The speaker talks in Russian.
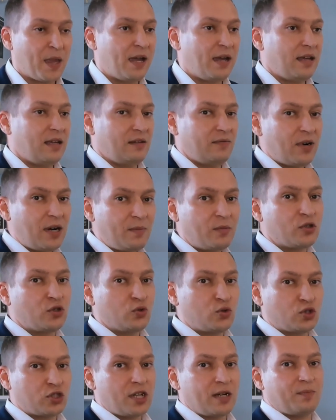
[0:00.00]
И вам
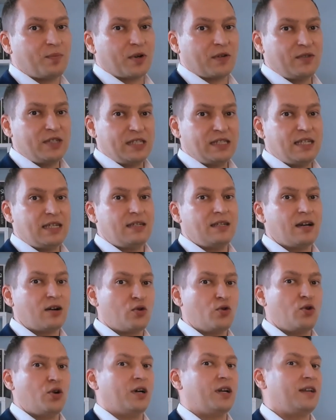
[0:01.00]
нужно провести
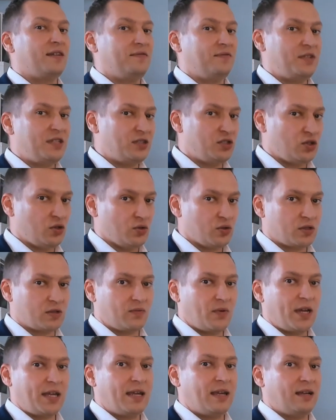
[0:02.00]
некую ревизию
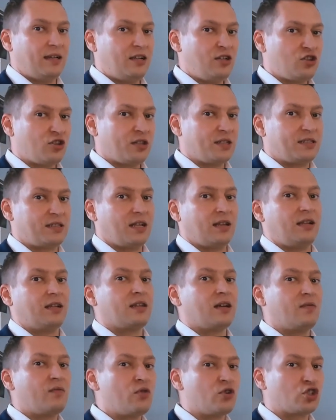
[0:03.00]
своей личности для
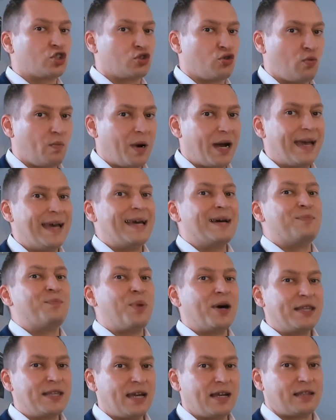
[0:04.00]
того, чтобы
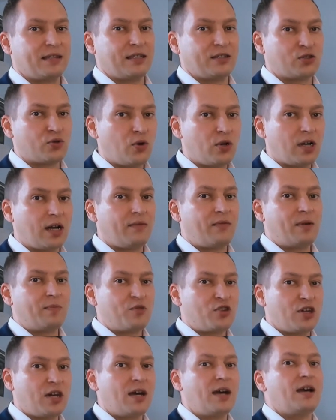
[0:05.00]
понять, насколько
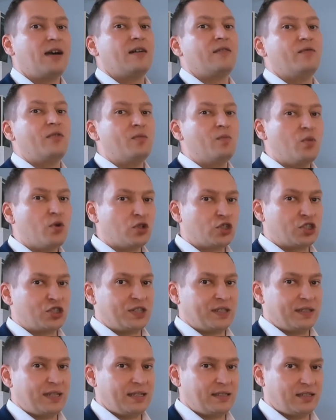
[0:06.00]
вообще вы
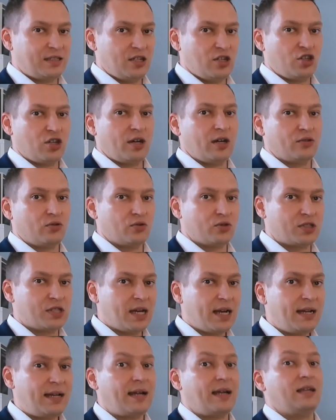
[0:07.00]
можете достичь эту
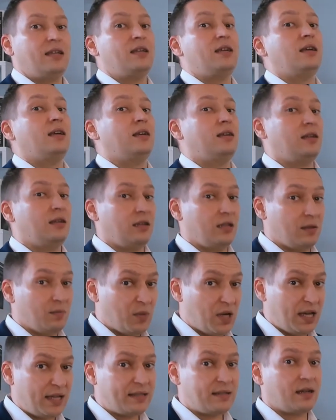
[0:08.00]
цель и
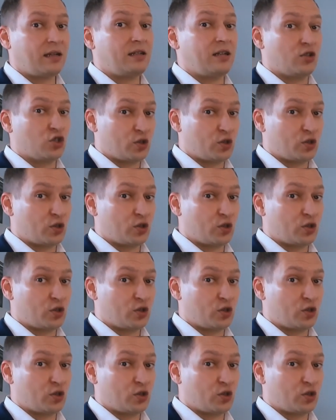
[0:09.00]
иметь, я уже